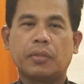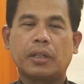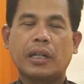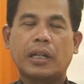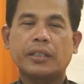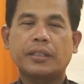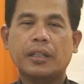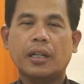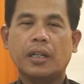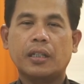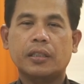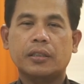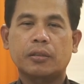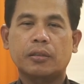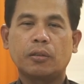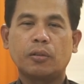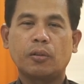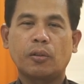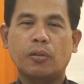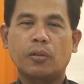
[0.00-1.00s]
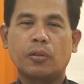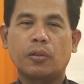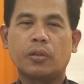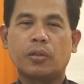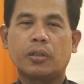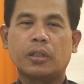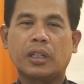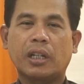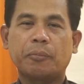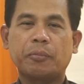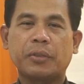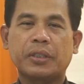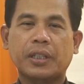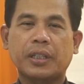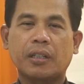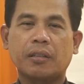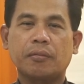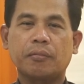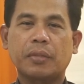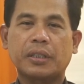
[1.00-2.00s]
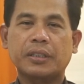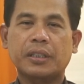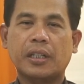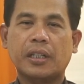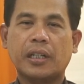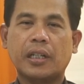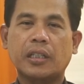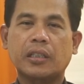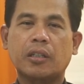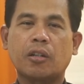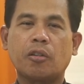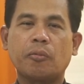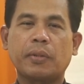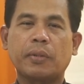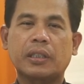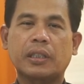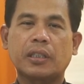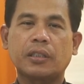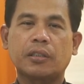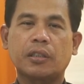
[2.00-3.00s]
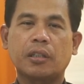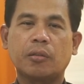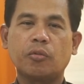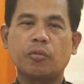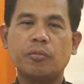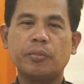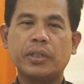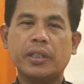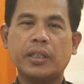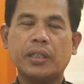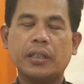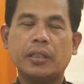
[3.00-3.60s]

mengajak seluruh lapisan masyarakat Kabupaten Sukabumi